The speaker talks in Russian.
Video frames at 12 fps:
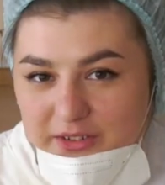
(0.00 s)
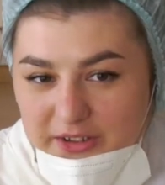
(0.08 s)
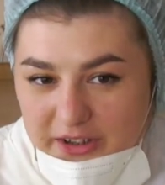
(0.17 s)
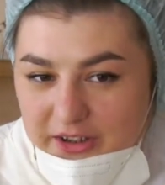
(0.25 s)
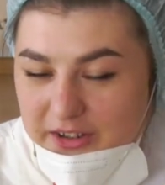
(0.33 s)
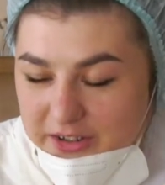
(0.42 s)

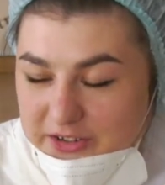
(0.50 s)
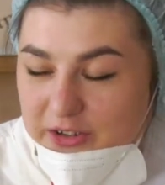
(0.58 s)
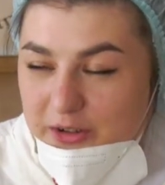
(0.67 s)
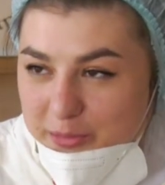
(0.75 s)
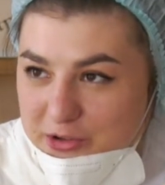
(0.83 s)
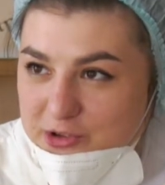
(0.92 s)
Да,
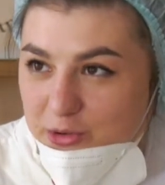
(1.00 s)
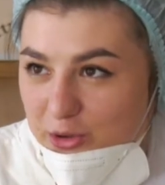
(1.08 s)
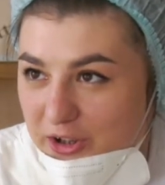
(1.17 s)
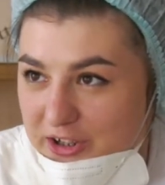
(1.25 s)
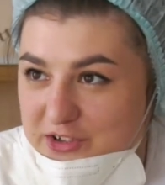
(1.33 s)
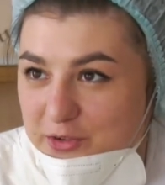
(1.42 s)
есть
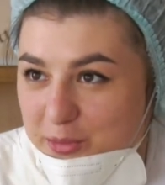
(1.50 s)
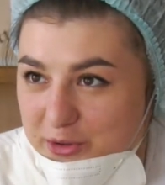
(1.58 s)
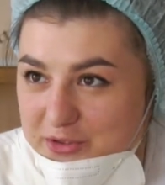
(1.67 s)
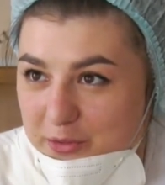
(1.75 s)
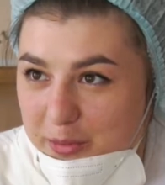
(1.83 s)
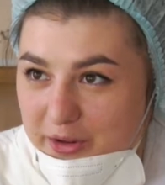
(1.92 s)
определенное количество
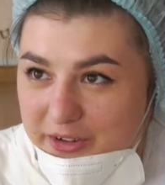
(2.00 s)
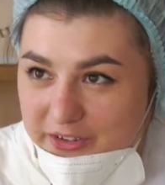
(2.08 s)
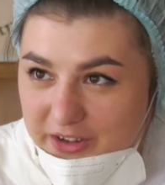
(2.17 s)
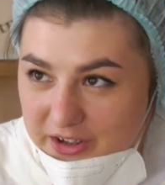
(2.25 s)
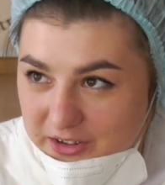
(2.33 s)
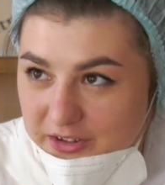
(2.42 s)

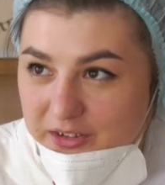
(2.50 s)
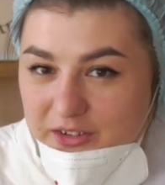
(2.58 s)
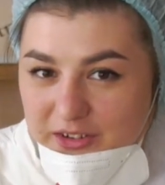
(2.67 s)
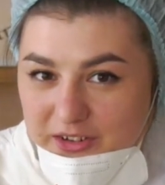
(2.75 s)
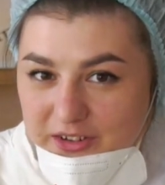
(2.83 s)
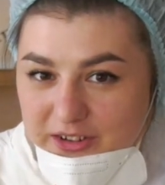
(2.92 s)
противопоказаний
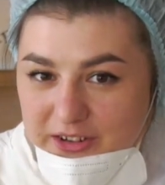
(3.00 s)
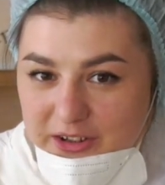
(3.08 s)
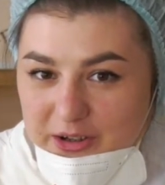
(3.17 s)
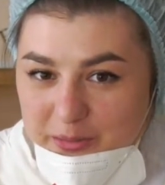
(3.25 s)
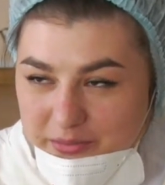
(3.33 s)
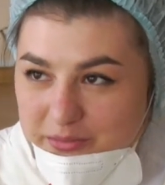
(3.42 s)
э,
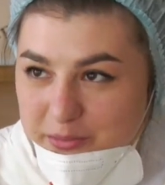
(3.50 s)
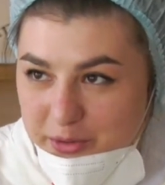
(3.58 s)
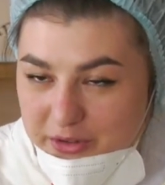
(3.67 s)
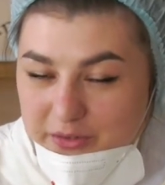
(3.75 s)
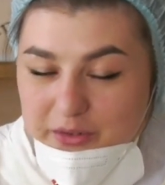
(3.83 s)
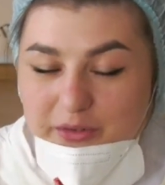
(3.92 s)
для
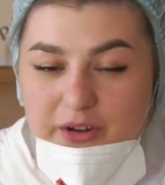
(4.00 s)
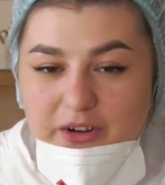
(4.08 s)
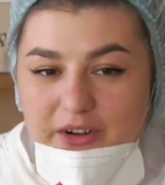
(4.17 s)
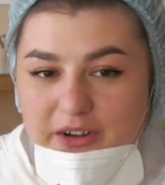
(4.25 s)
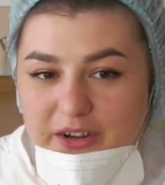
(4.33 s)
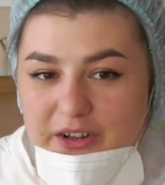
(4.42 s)

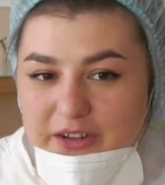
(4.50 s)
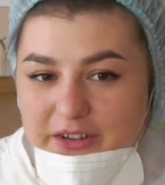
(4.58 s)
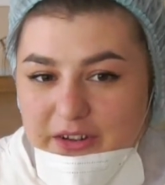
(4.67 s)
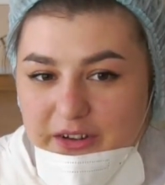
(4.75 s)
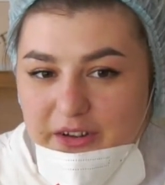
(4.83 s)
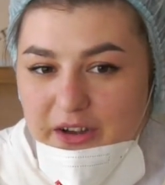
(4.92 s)
прививок. А
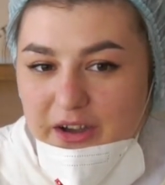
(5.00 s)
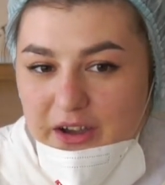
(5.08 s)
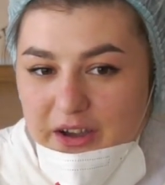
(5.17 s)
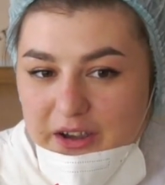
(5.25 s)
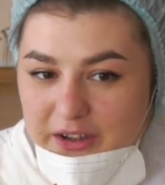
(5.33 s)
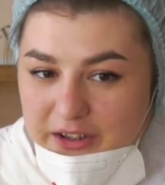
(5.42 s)
это
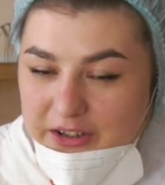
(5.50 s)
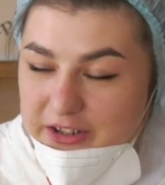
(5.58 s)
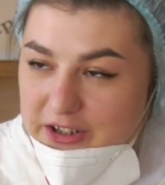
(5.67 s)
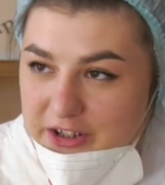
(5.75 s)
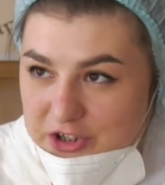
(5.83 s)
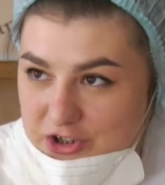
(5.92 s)

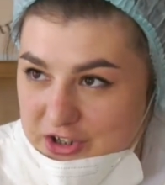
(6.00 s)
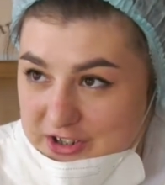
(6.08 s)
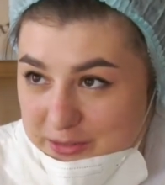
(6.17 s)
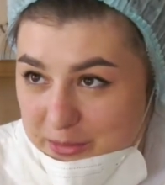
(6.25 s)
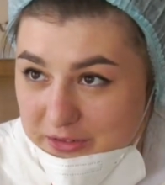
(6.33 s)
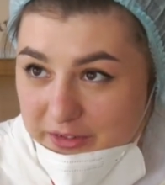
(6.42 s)
какие-то
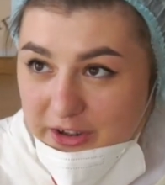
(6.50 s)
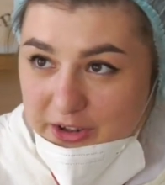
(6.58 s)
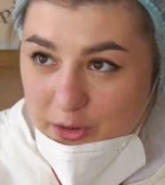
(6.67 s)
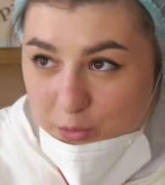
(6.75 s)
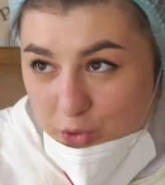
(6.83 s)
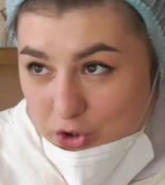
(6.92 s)
хронические
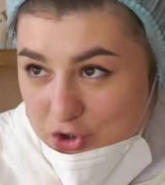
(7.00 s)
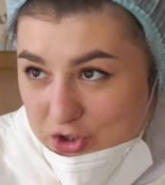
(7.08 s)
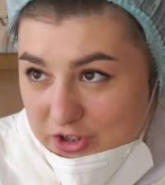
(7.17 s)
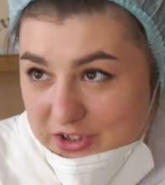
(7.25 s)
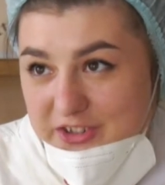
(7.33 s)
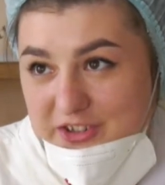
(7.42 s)
заболевания
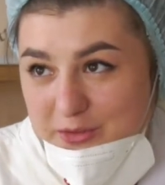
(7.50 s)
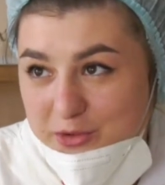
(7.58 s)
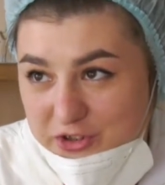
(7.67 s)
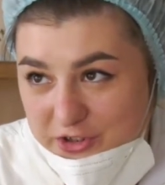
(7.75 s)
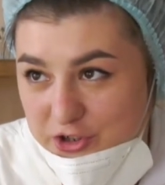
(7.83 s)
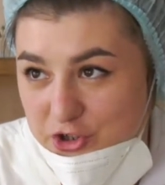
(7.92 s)
почечной
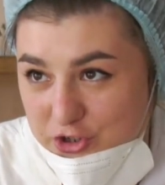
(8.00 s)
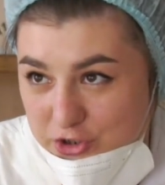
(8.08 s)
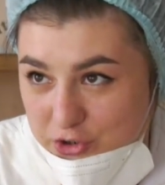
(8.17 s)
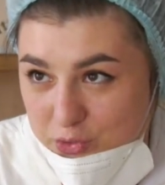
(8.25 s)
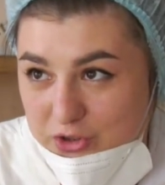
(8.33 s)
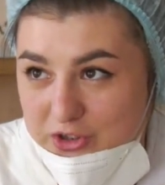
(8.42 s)
системы,
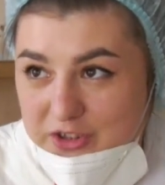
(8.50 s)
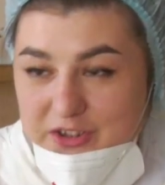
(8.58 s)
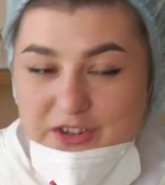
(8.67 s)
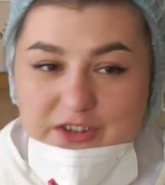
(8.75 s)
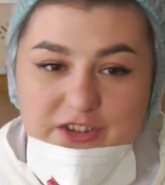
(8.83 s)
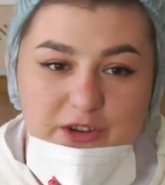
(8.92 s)

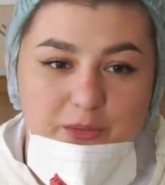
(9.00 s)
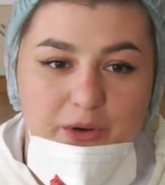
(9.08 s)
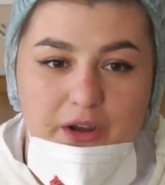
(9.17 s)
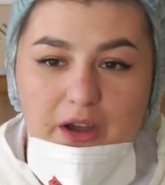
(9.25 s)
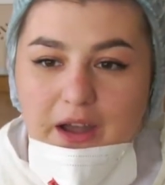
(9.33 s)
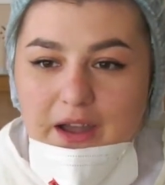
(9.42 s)
сердечно-сосудистой
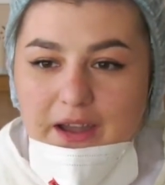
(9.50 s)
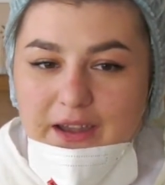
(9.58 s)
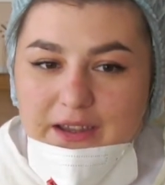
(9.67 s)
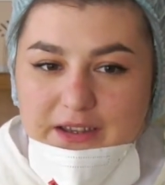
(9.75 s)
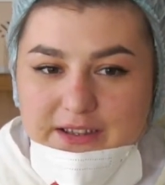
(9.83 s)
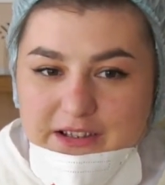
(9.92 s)
системы.
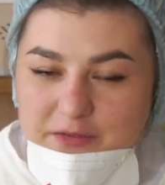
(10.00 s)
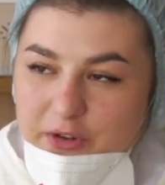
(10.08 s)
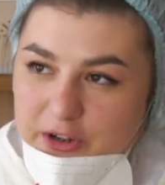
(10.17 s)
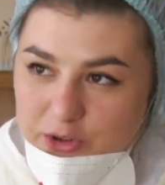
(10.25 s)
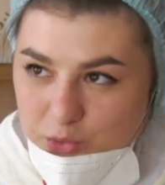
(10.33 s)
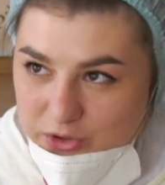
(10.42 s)
Если в
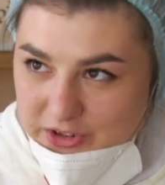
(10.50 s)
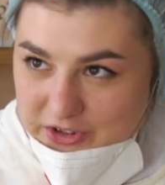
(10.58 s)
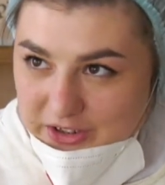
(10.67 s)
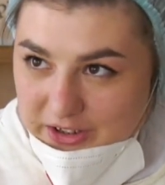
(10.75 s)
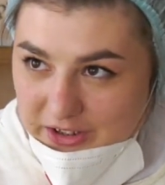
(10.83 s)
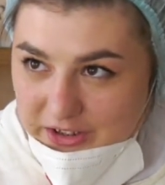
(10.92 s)
ходу
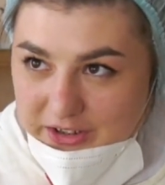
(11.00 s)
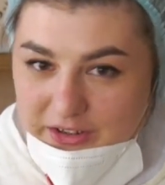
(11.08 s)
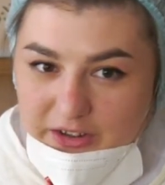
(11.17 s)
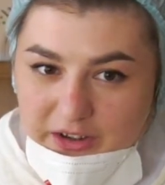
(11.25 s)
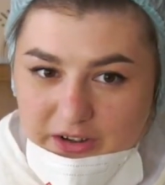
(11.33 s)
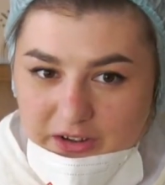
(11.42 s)
есть
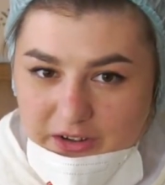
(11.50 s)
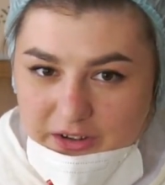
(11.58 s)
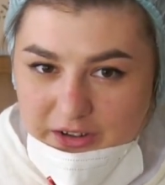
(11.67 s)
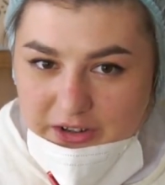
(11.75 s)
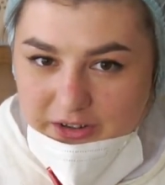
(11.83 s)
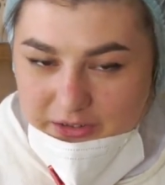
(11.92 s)

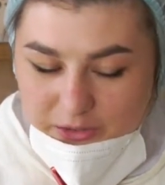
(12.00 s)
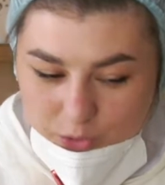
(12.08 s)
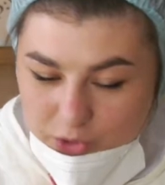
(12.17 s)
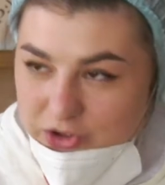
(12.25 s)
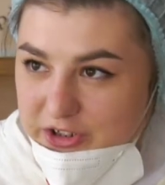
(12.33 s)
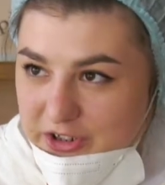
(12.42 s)
какие-то
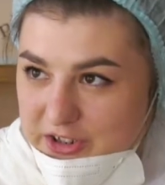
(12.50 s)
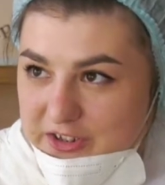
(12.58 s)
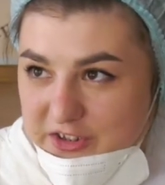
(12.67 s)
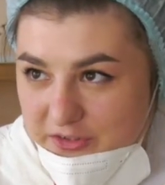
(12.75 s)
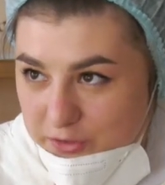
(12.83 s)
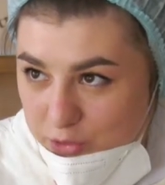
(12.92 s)
острые
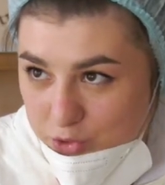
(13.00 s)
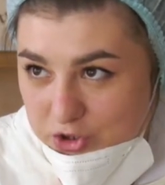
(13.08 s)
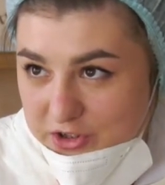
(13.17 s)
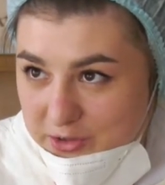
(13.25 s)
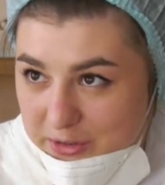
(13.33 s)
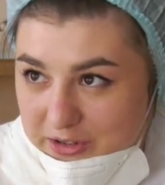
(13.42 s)

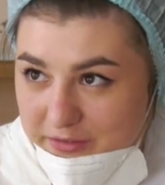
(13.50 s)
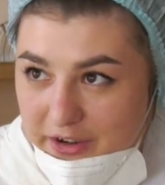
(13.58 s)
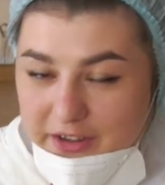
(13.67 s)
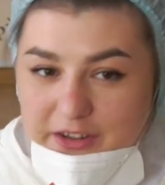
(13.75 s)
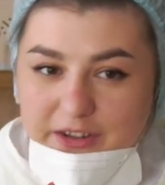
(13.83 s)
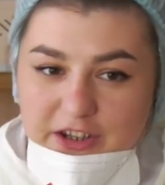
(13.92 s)
рецидивирующие
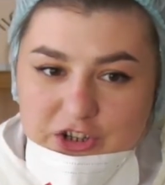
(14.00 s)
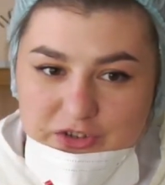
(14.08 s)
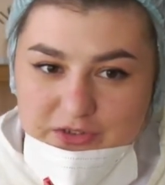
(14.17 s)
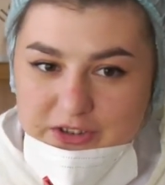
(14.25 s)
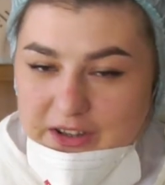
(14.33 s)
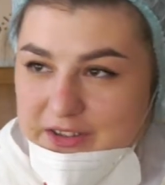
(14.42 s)
заболевания,
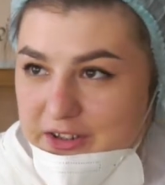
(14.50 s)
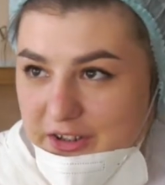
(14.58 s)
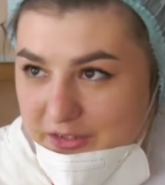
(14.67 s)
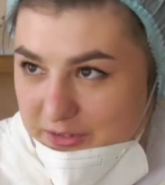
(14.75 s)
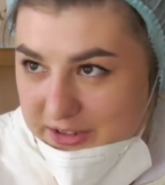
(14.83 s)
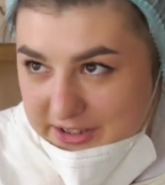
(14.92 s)
даже в стадии
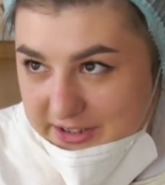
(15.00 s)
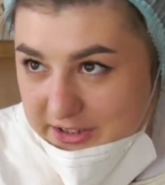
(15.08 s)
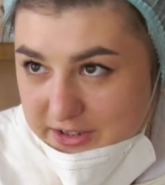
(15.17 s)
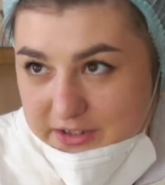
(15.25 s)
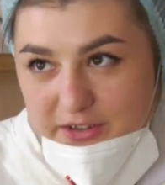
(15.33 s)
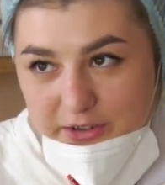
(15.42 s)

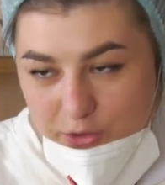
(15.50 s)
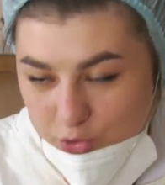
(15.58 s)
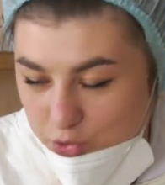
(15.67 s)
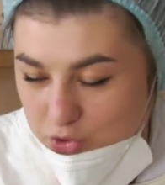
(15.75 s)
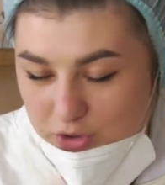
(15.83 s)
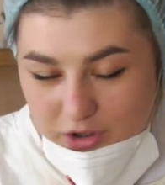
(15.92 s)
реконвалесценции,
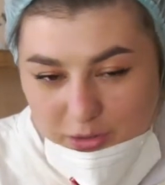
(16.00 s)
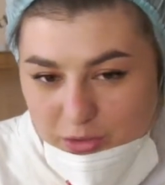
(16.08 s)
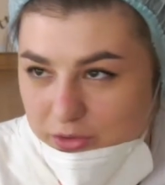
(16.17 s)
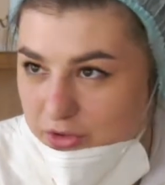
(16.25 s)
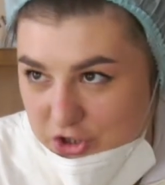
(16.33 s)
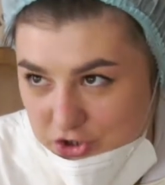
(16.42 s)
это уже как
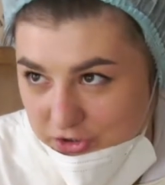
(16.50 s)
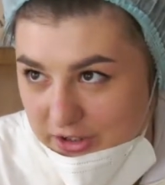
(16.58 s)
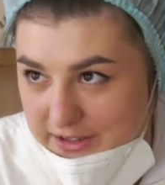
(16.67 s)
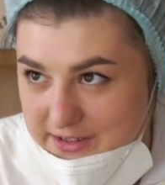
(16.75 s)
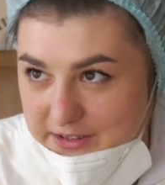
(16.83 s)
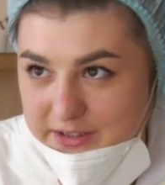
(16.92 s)
бы
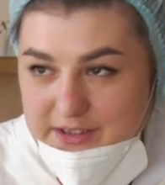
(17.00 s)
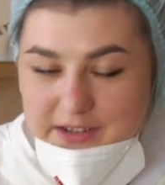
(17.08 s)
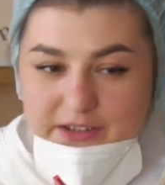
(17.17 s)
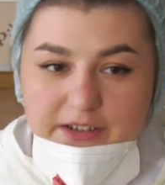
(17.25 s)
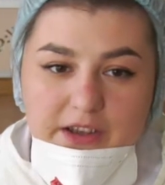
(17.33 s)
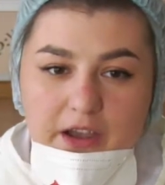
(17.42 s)
нежелательно
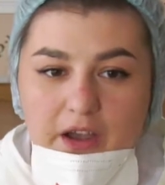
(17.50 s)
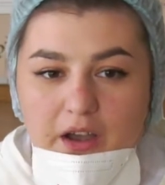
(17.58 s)
делать.